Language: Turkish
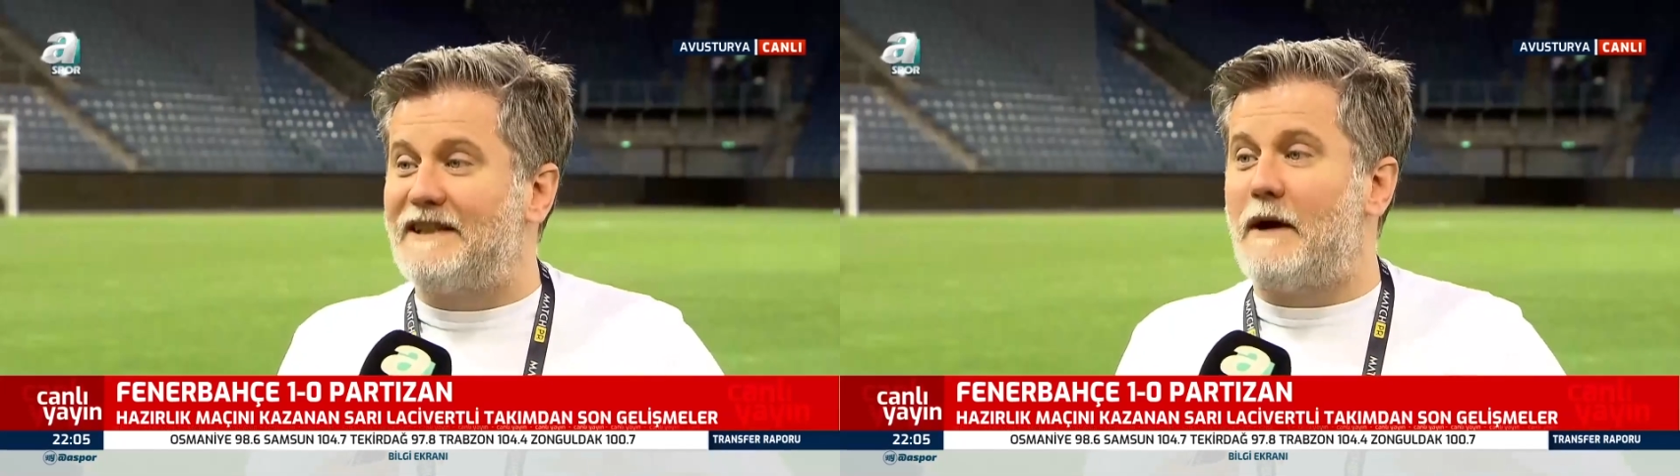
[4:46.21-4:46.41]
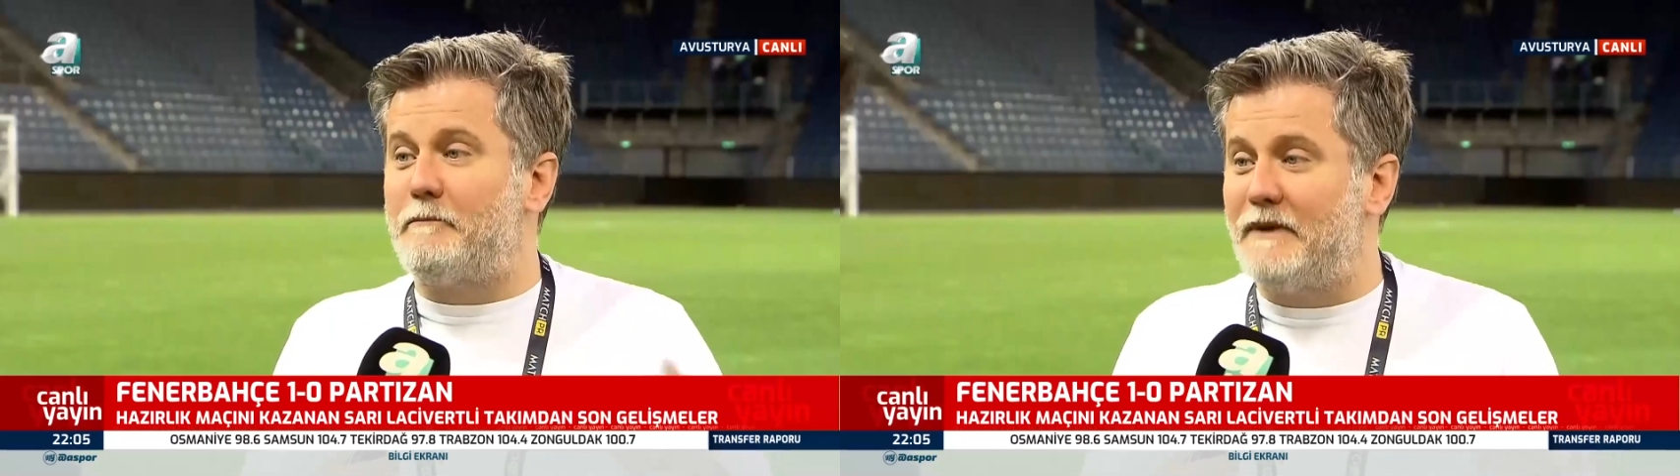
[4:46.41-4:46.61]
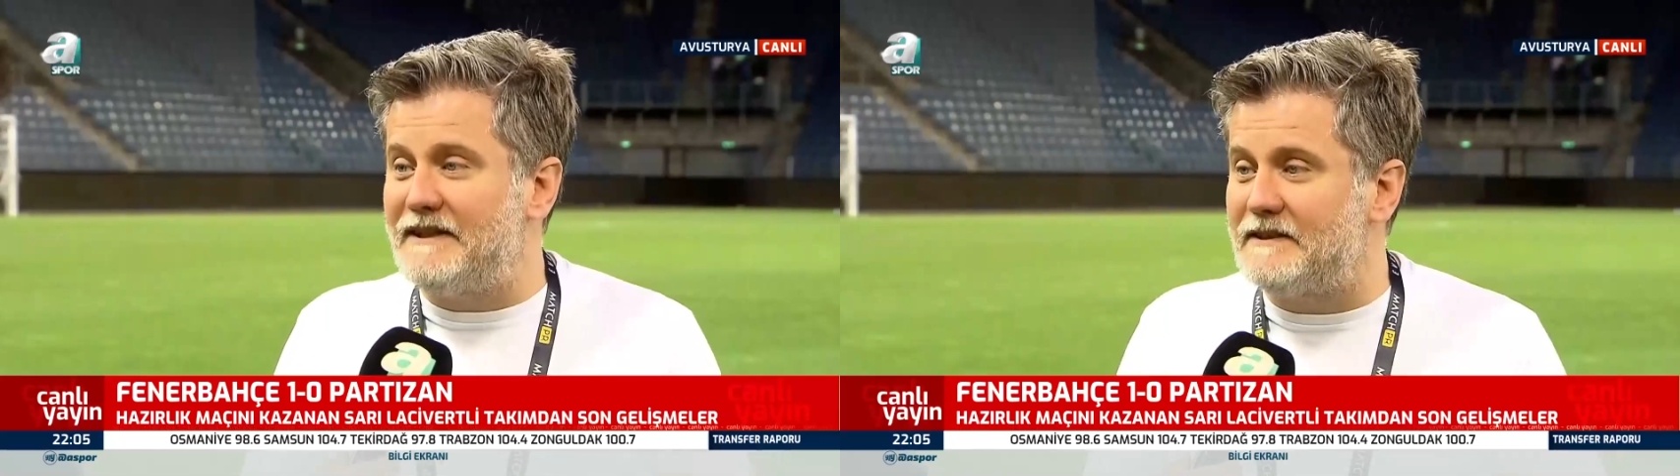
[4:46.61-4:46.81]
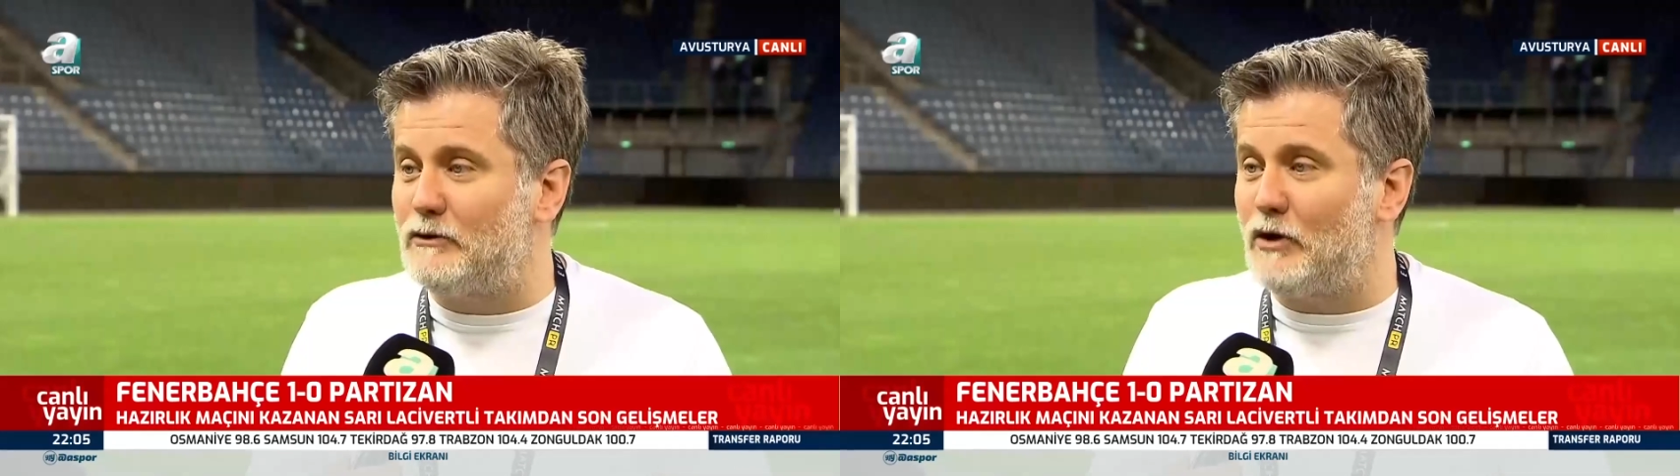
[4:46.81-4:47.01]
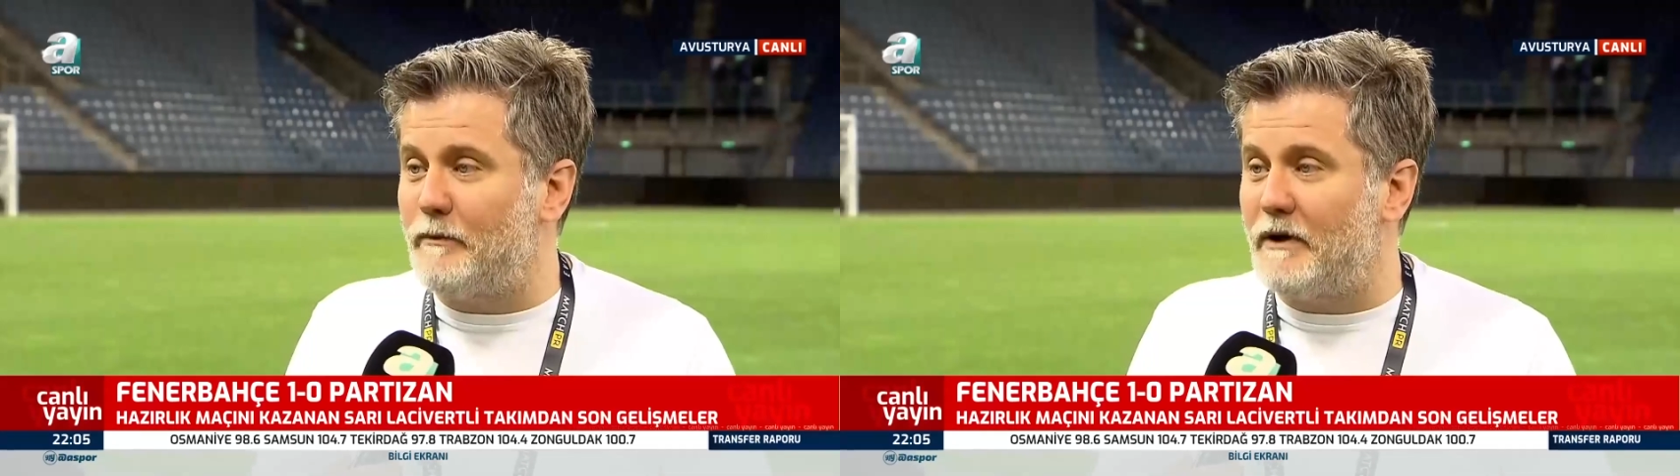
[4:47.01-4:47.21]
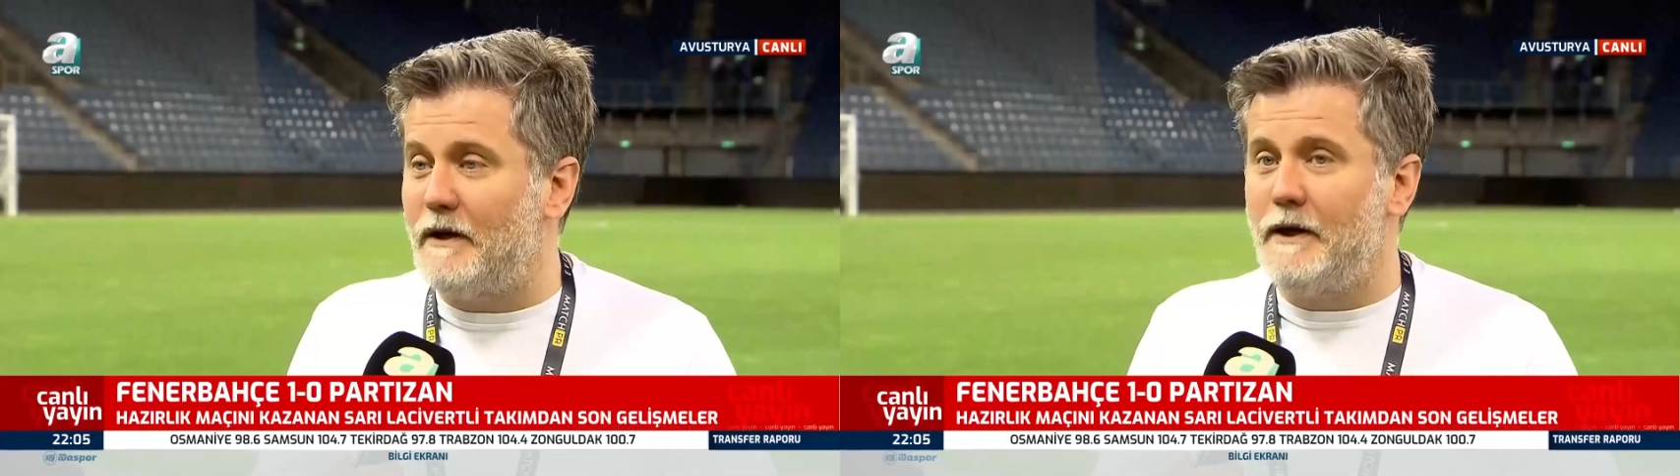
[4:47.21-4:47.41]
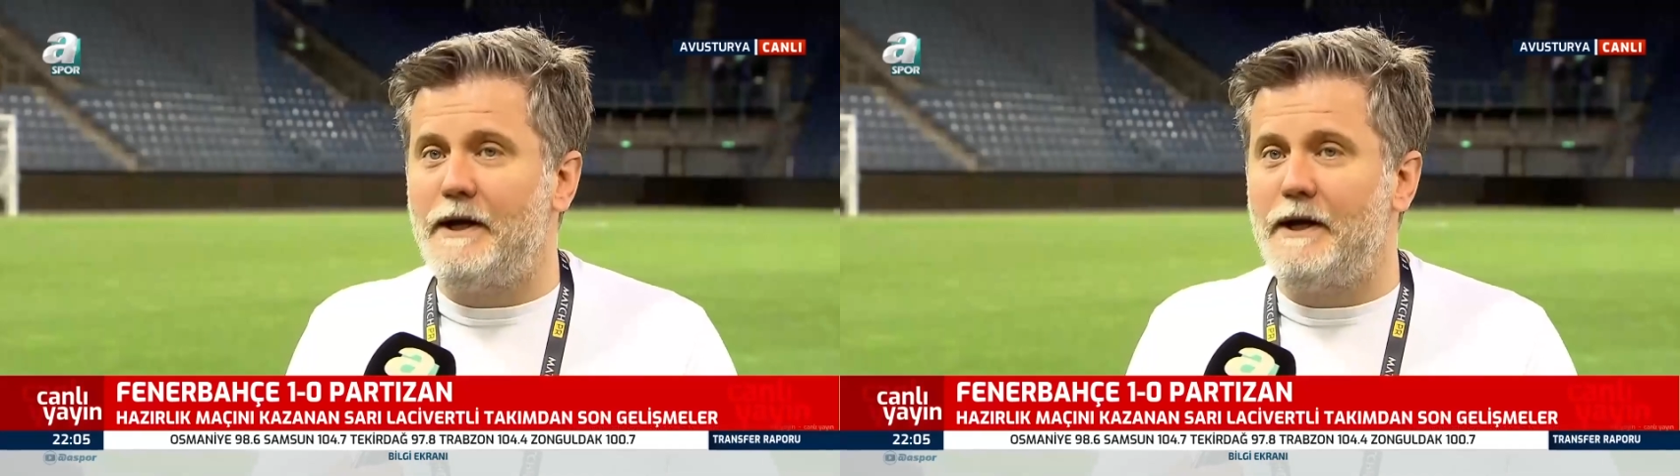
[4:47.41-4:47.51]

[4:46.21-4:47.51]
yapmak istiyor ama